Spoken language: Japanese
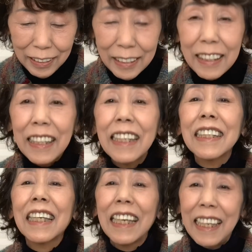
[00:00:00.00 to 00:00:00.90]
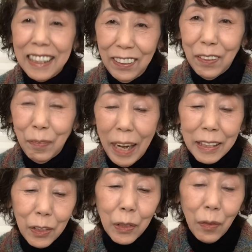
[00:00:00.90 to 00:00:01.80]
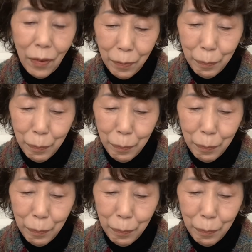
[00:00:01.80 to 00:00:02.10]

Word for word: んですけれど、まあちょっと